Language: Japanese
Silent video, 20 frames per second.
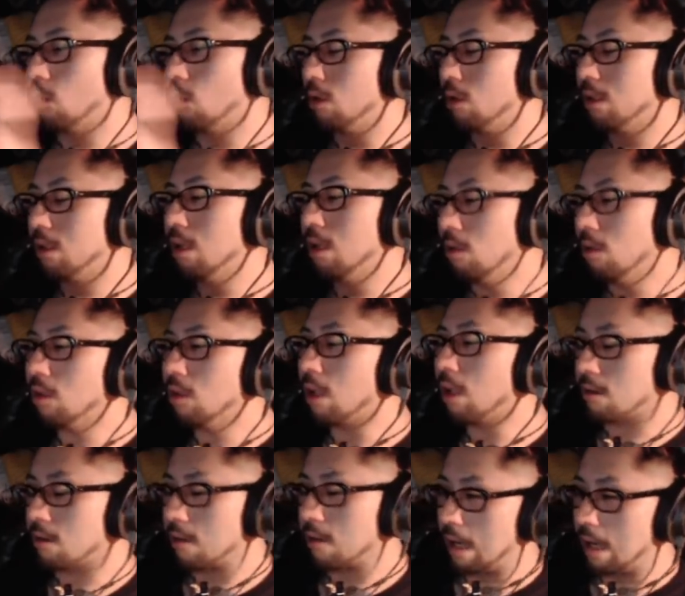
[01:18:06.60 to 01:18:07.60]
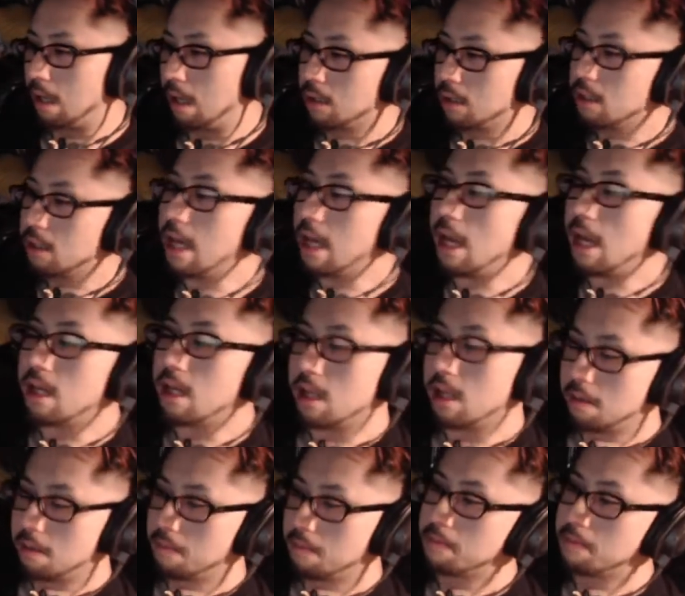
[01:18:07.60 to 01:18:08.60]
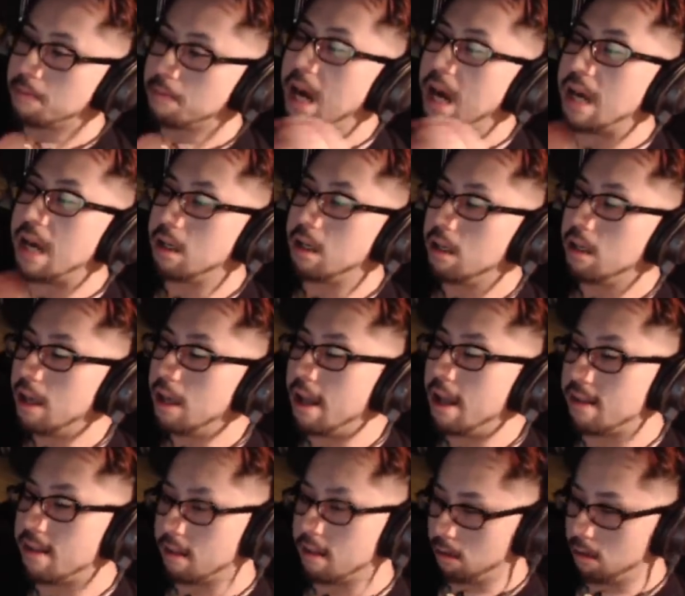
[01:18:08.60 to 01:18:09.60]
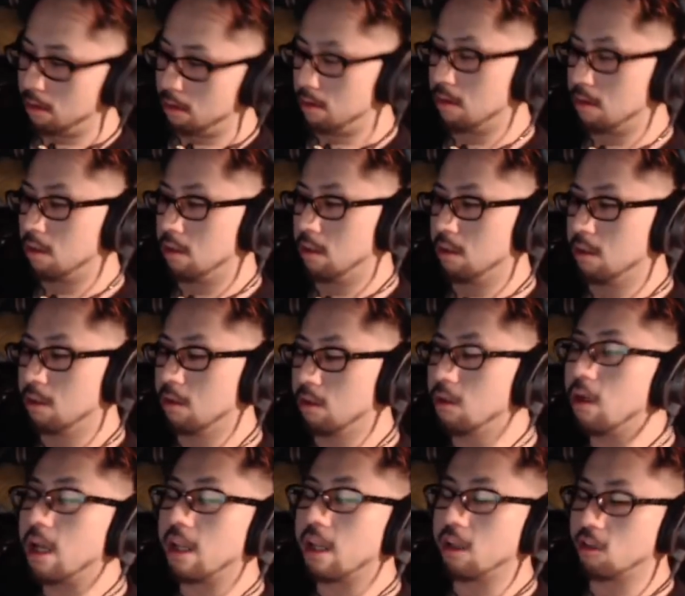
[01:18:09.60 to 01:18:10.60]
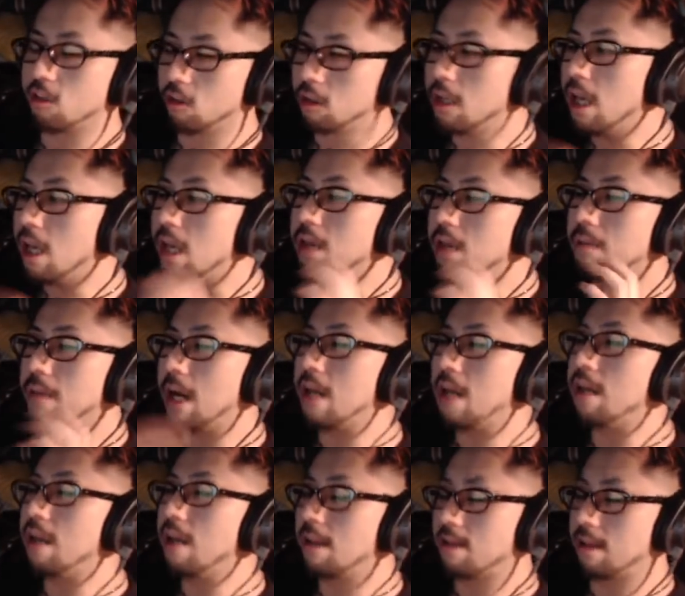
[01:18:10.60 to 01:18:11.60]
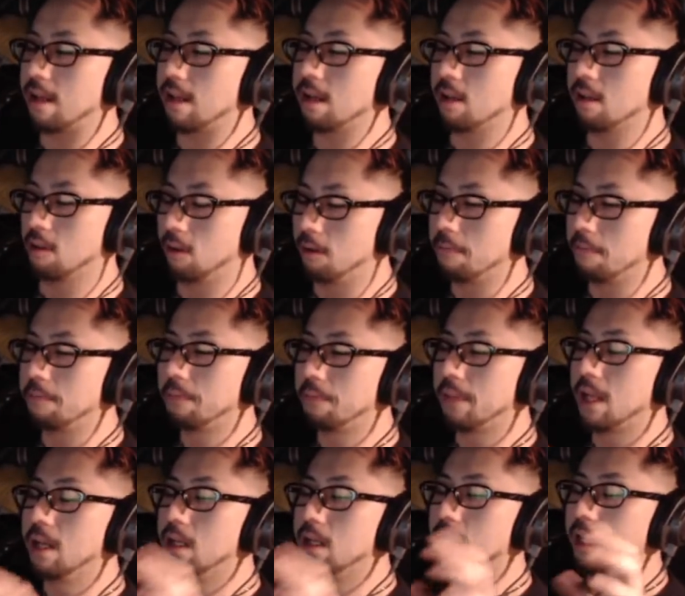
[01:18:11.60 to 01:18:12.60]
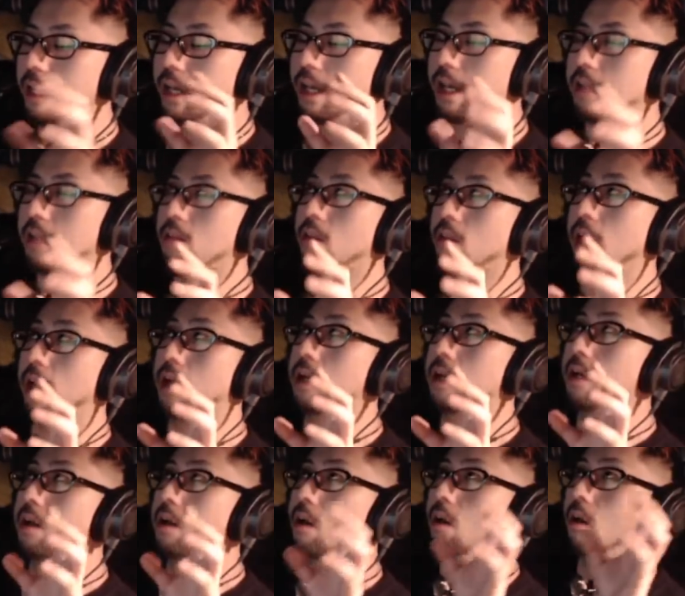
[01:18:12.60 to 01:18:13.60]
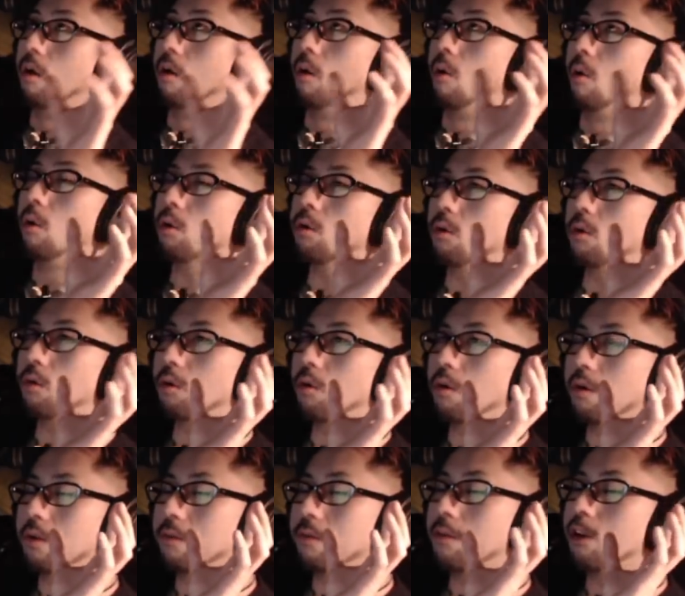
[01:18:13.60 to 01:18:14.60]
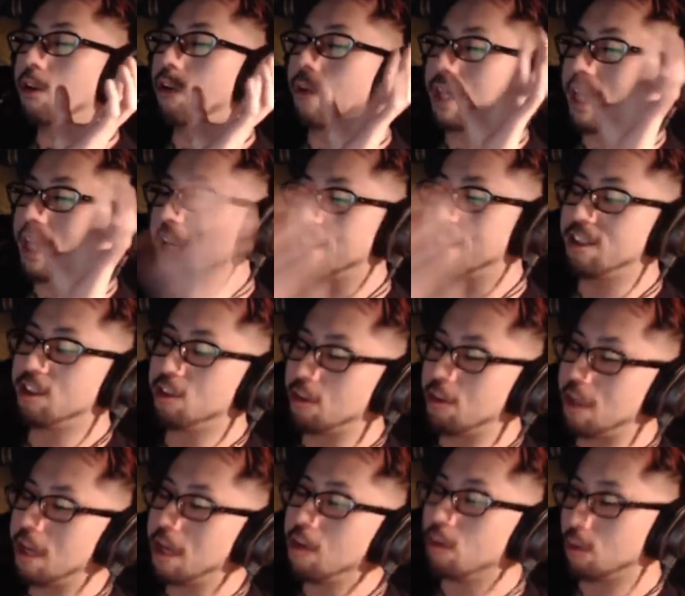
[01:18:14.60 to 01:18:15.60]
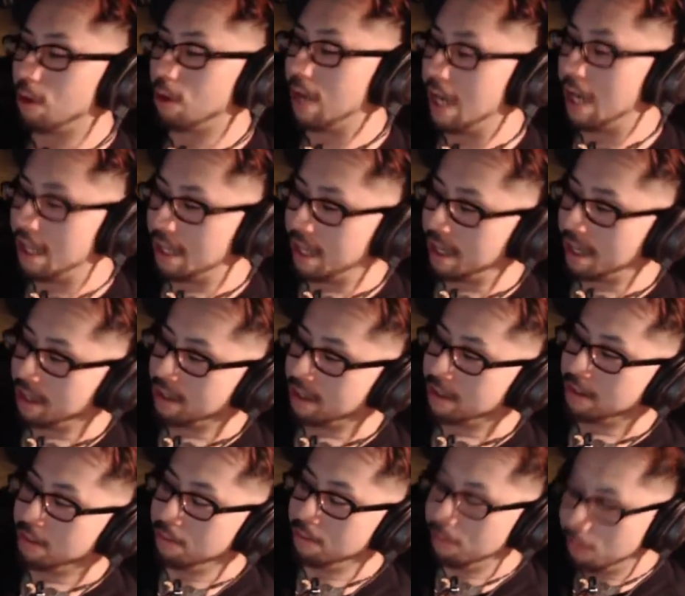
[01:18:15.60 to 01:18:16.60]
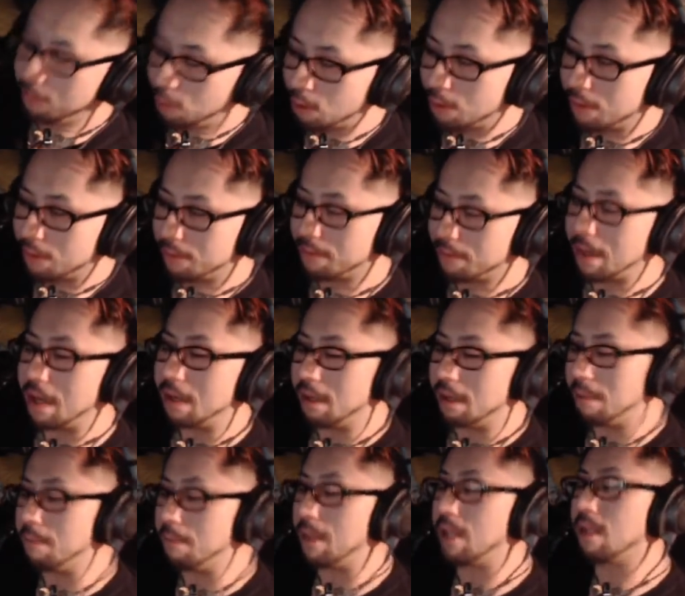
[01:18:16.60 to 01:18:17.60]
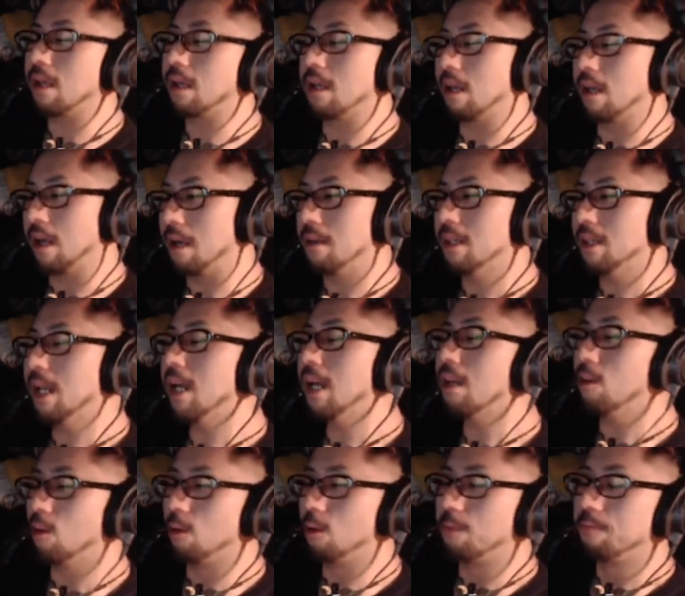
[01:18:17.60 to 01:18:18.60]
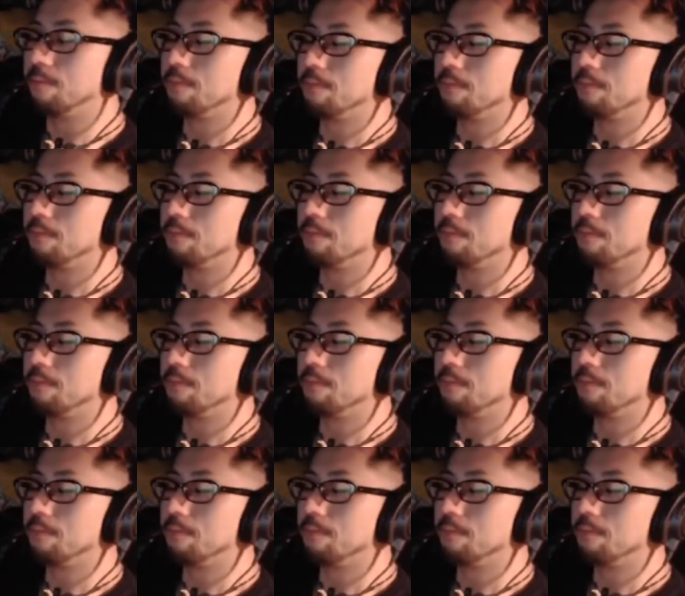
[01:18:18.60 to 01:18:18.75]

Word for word: 日本だとさゲイバイレズぐらいでしょ。ゲイバイレズだけどえっ、ー、とね男要はタチと猫の概念もまあ一般的かだけど